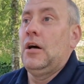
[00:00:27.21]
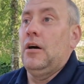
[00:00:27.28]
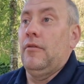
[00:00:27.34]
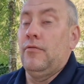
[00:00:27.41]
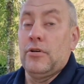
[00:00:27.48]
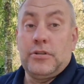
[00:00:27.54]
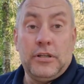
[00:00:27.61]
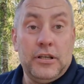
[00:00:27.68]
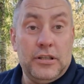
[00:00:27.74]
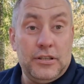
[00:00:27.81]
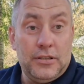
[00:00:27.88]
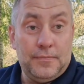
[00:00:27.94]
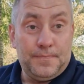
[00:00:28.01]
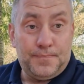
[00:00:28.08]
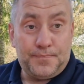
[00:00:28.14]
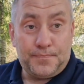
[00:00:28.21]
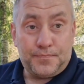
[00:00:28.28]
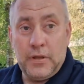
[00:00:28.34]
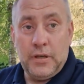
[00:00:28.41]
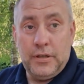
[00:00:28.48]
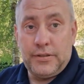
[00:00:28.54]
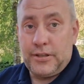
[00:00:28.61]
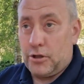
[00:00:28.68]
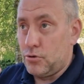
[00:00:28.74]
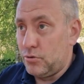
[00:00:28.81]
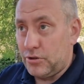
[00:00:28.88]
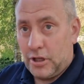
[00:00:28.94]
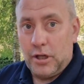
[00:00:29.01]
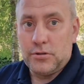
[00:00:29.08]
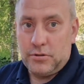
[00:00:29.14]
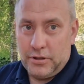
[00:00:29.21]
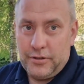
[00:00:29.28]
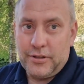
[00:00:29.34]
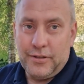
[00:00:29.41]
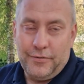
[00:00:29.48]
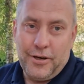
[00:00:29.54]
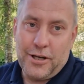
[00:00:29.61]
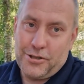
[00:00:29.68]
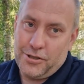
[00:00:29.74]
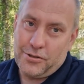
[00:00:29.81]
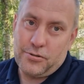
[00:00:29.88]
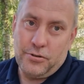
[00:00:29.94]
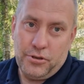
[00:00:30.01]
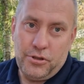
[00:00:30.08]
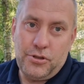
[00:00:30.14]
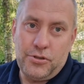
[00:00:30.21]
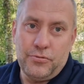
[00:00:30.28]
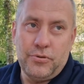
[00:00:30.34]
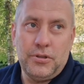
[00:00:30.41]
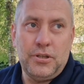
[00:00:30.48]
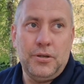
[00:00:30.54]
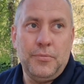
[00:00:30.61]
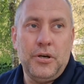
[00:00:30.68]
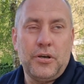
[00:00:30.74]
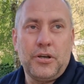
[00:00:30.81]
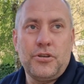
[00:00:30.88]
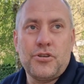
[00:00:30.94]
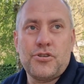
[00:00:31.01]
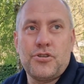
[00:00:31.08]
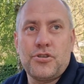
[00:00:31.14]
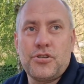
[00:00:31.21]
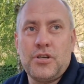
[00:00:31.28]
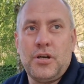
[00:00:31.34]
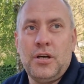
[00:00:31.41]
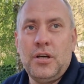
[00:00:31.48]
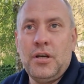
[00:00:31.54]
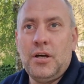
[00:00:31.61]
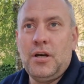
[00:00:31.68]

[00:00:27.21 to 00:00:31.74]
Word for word: Вот, и скажу сразу, наверное, важно, что я ничего не имею, конечно же,